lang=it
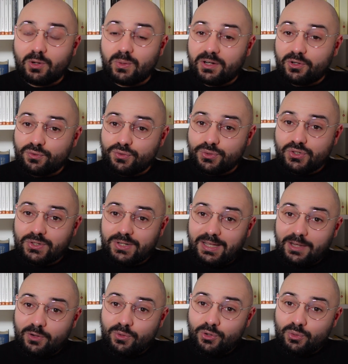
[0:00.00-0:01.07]
quella confusione
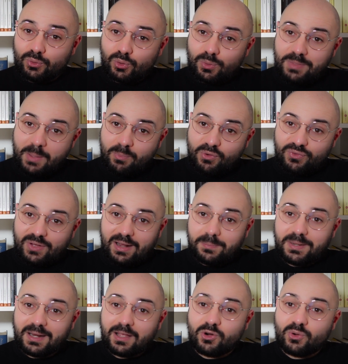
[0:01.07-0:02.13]
che noi non dobbiamo fare perché